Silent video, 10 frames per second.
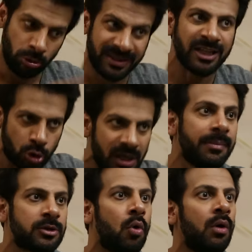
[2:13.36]
खुद बता चुकी है
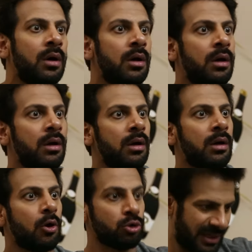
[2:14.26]
अमित को
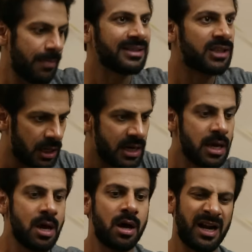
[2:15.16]
उसके बाद सडनली
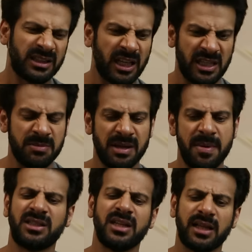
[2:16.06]
रात के तीन बजे
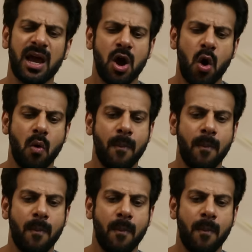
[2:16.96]
मैसेज आता है